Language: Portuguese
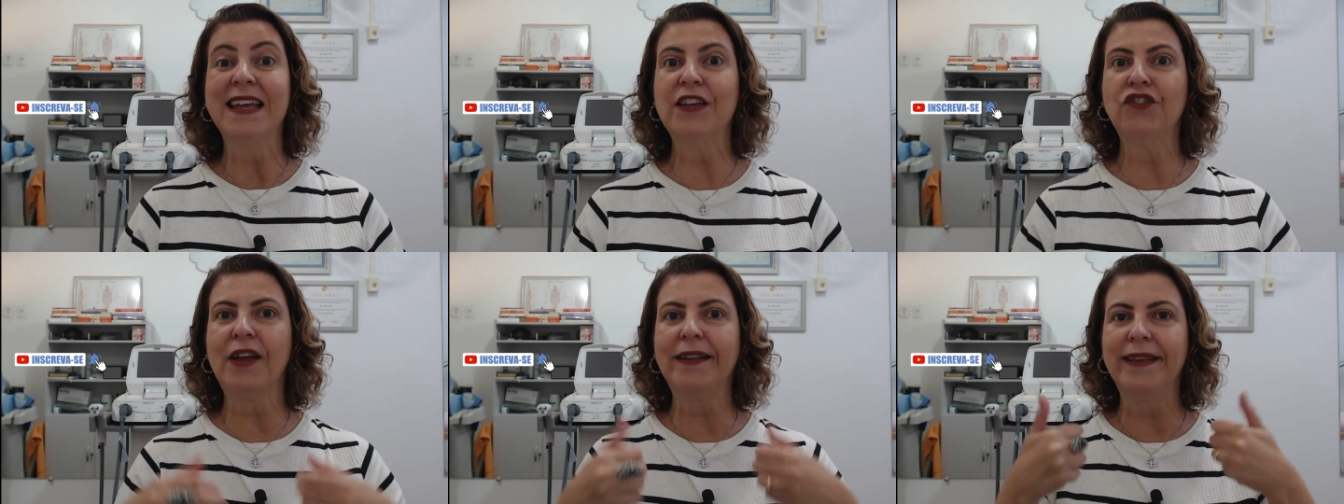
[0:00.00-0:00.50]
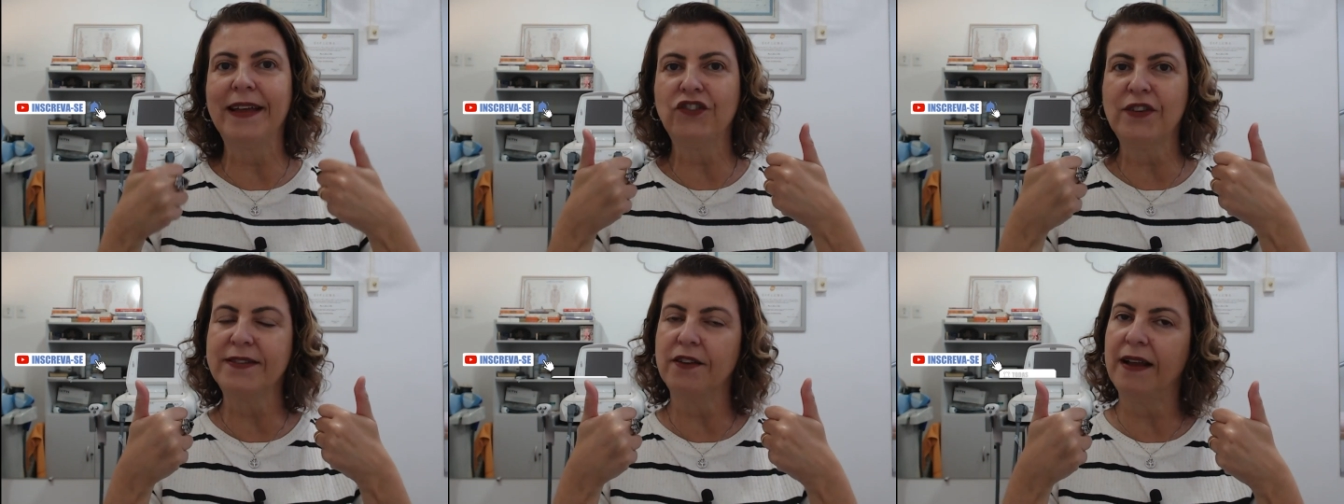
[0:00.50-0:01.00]
e já
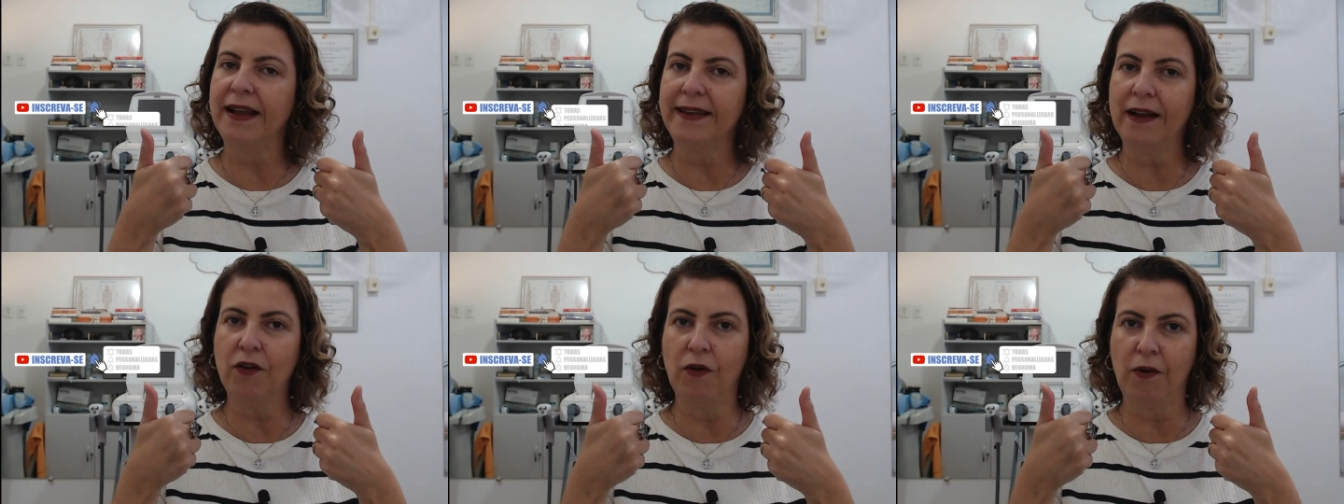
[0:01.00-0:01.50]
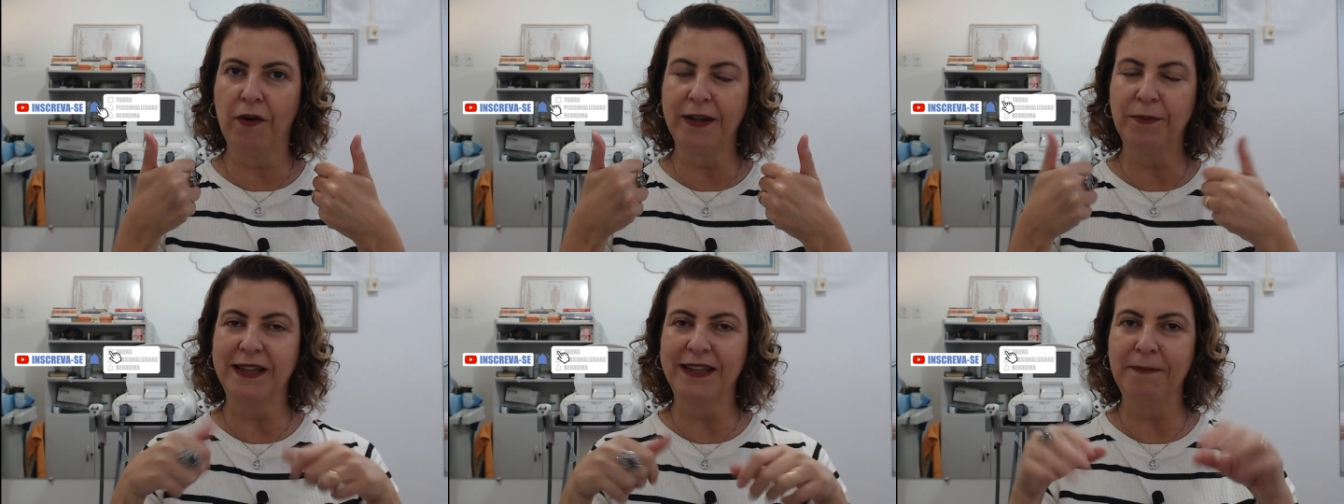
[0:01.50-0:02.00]
deixa seu like agora,
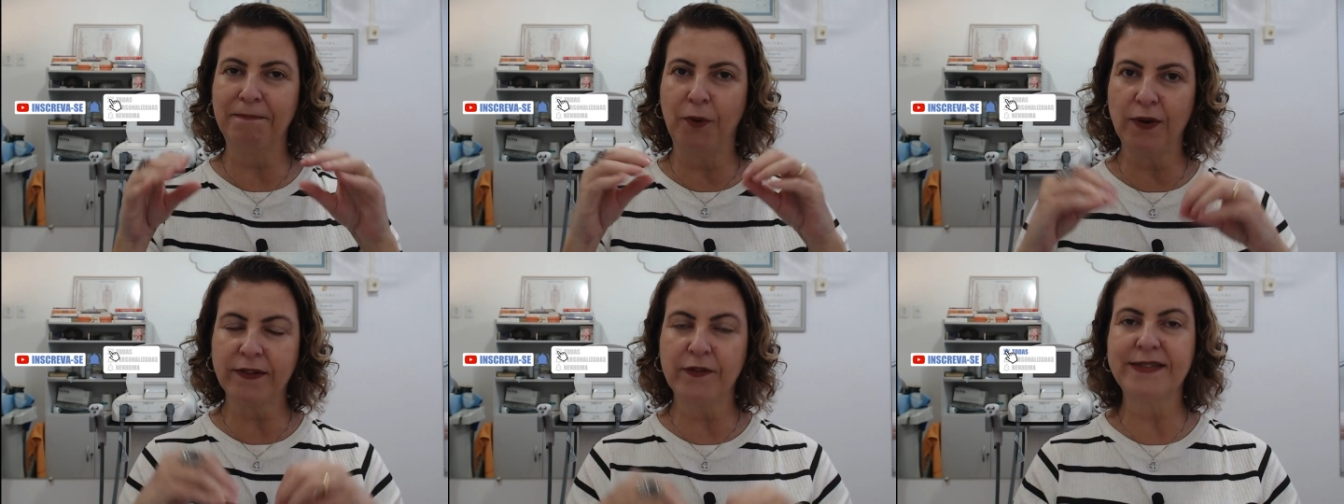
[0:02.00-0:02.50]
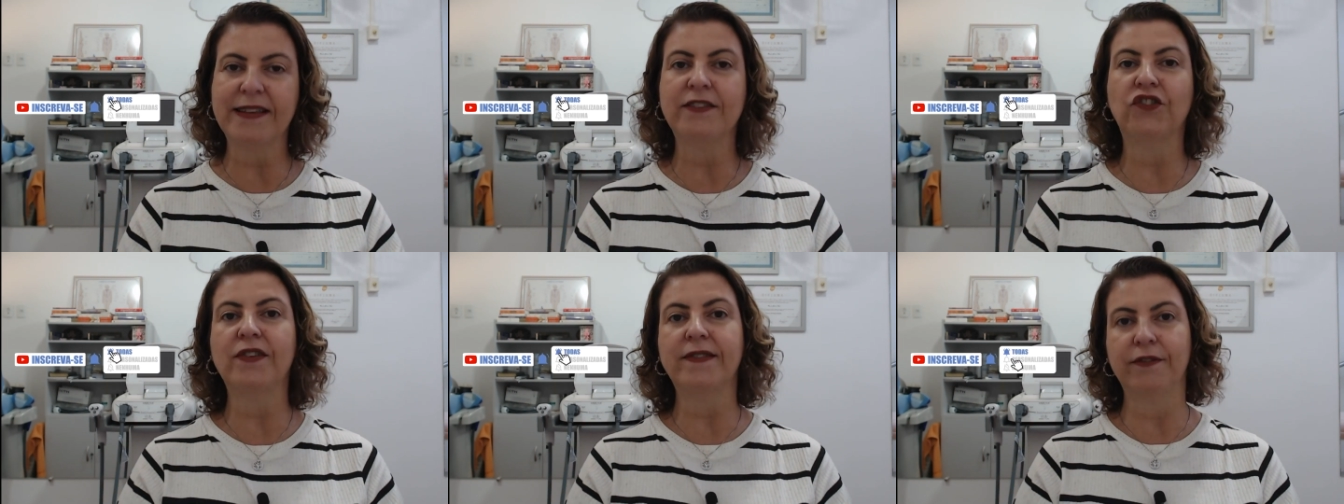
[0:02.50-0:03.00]
porque depois que você
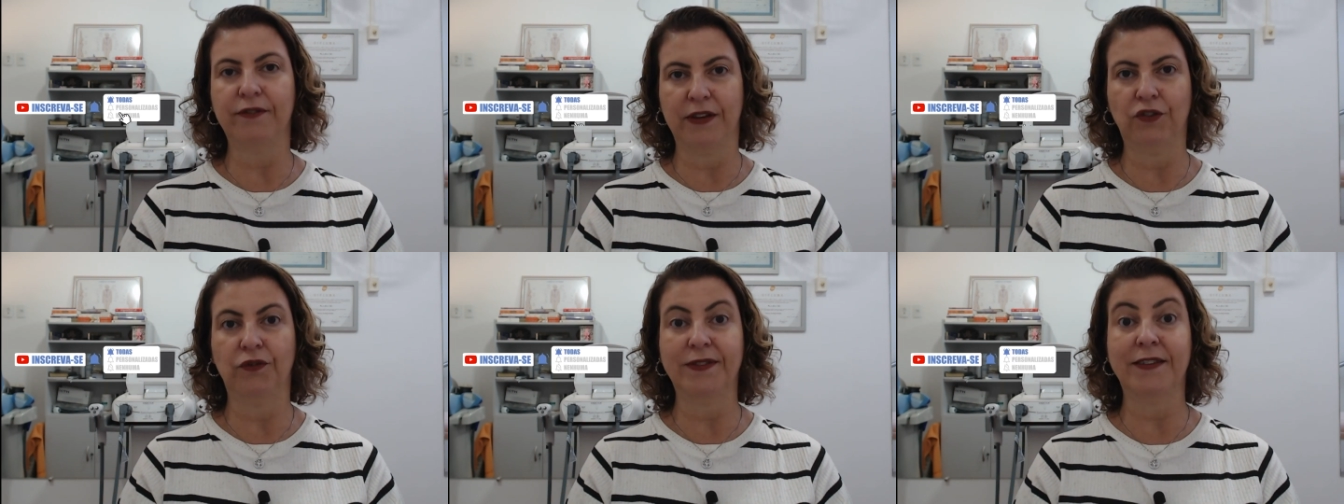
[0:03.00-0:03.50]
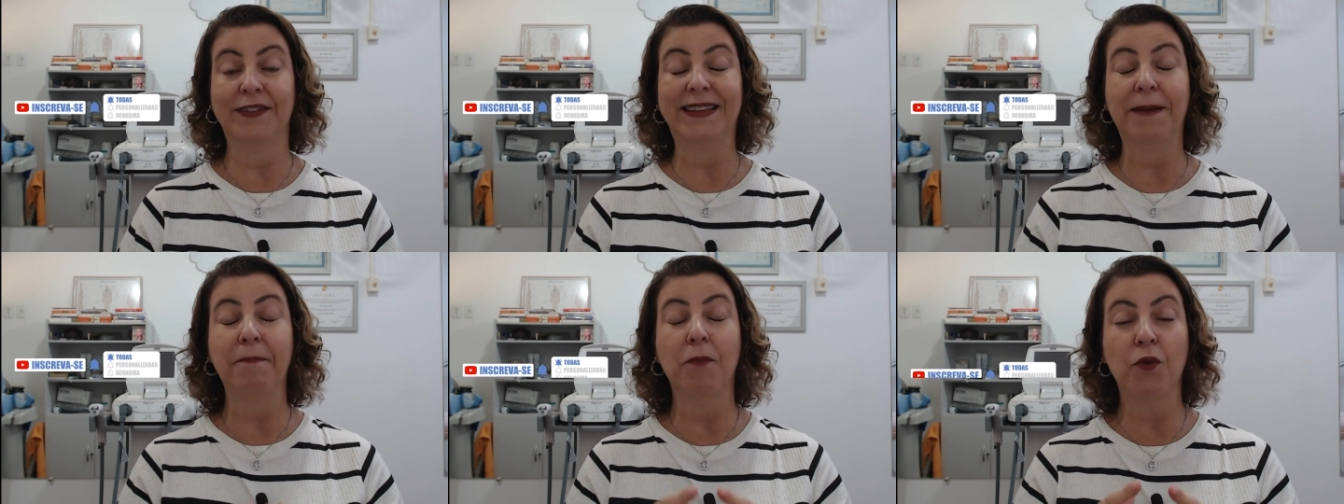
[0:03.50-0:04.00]
assistir esse vídeo, você vai
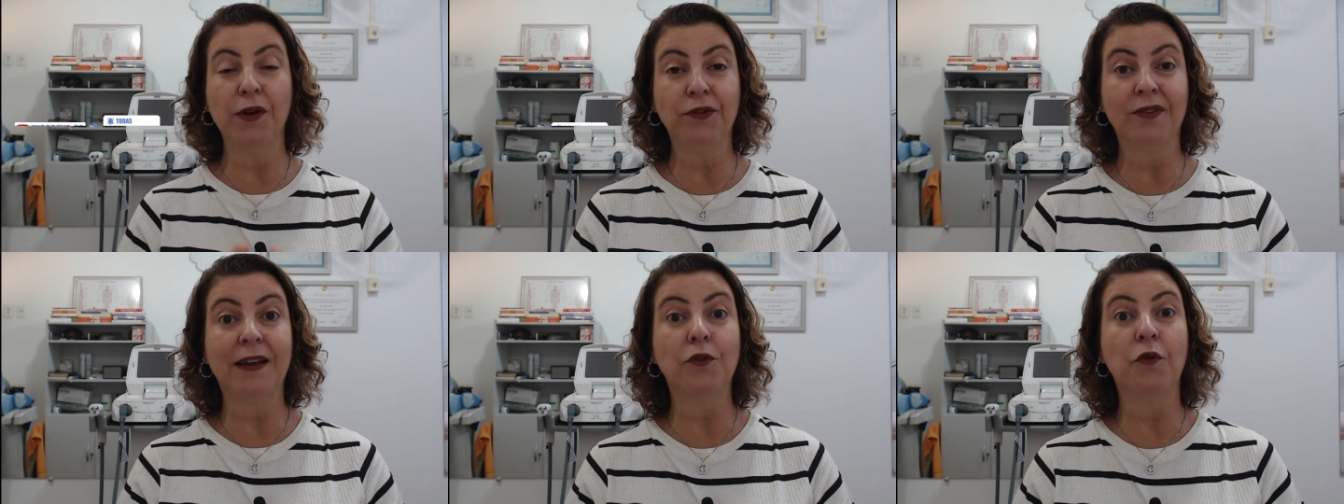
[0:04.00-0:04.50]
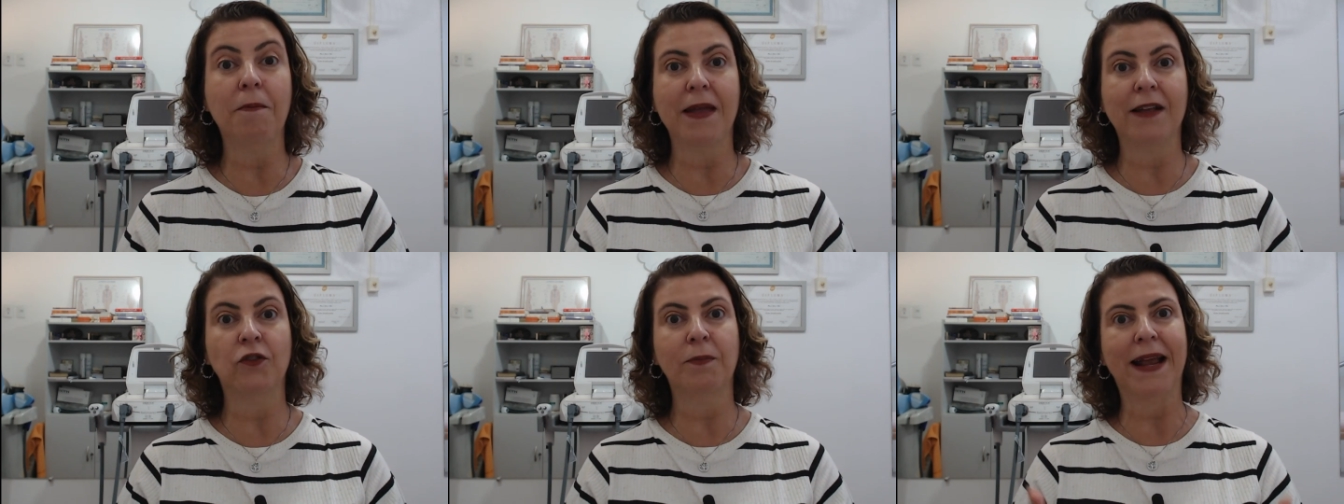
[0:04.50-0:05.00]
ter muitos
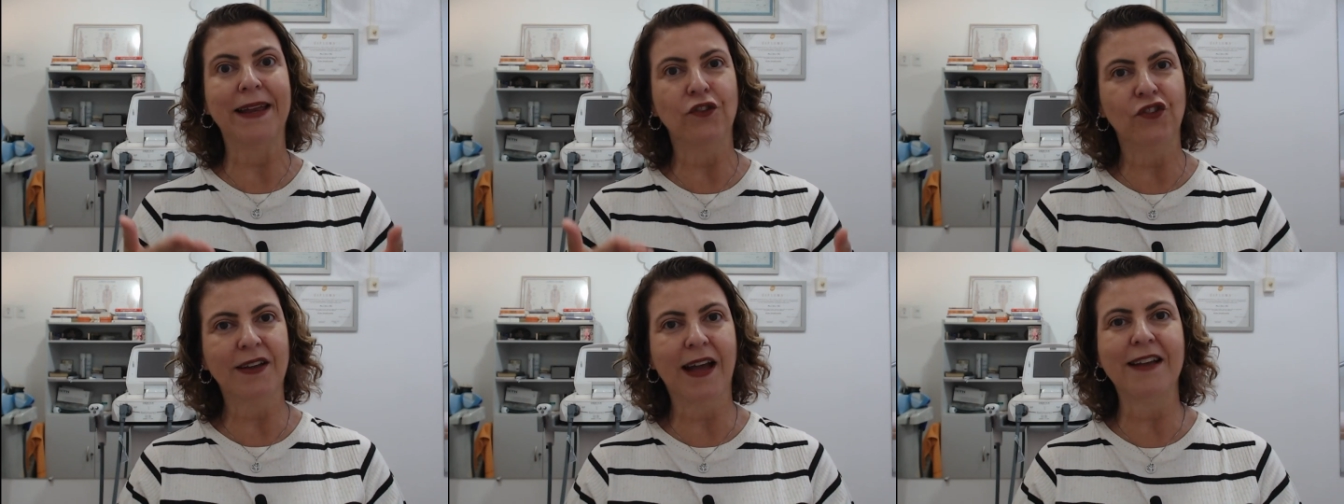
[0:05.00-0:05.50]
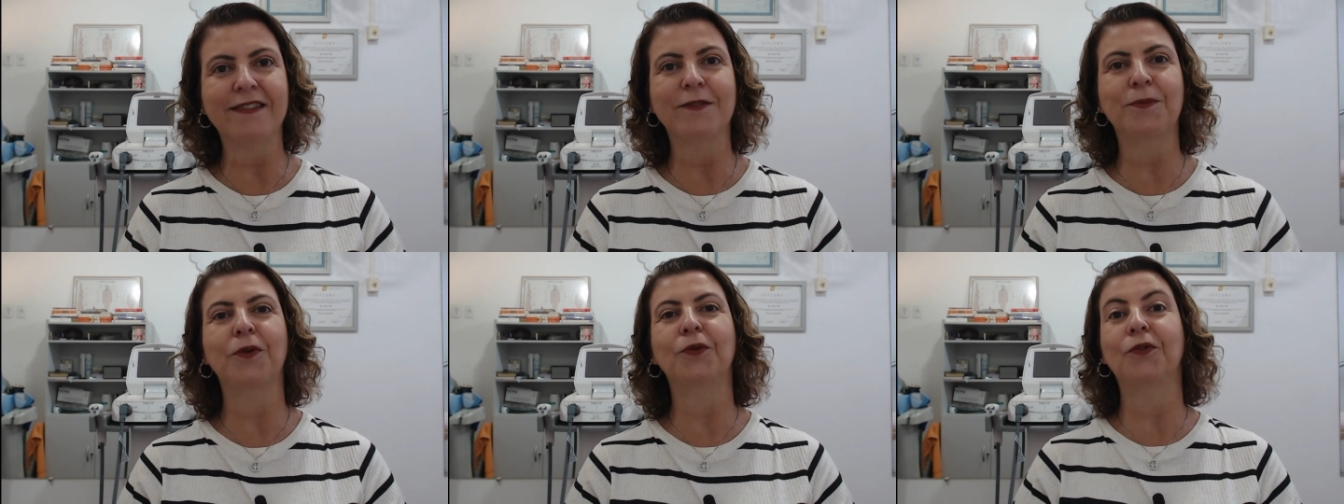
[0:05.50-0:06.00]
argumentos para indicar esses
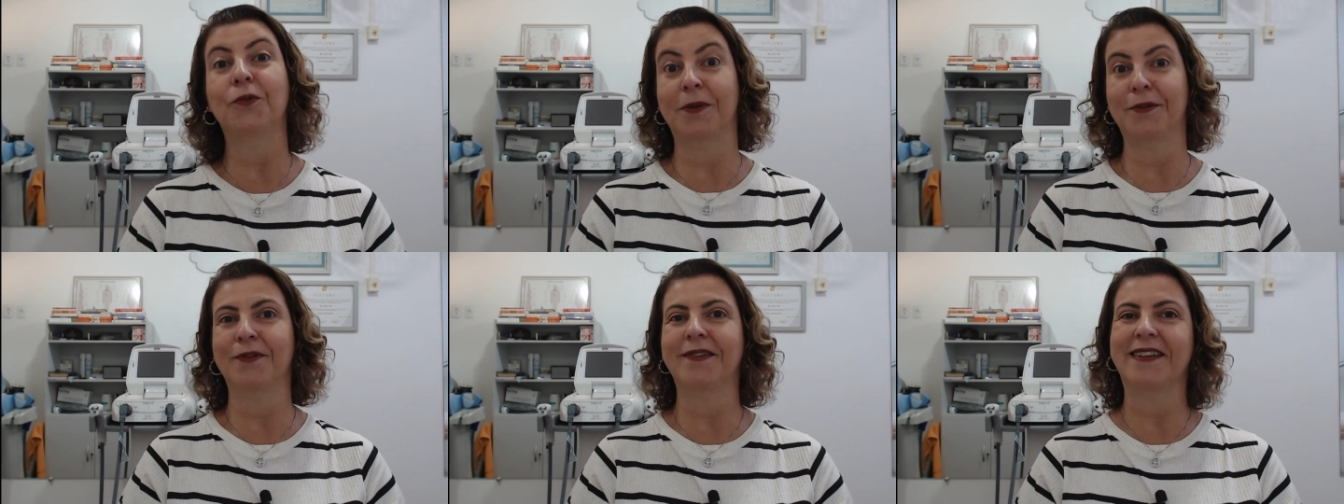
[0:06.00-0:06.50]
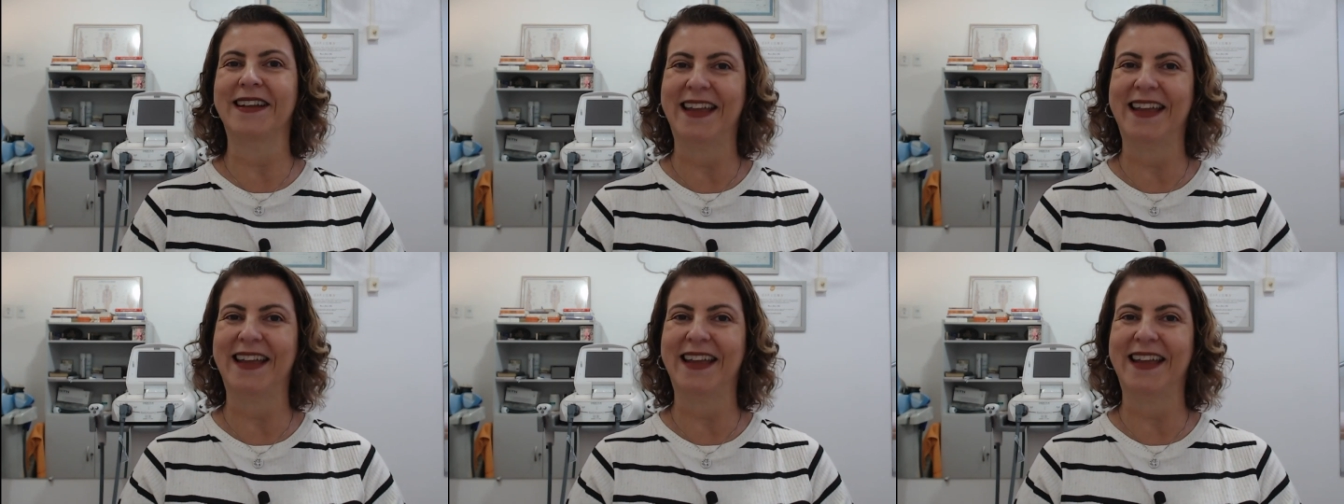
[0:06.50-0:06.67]
produtos para seus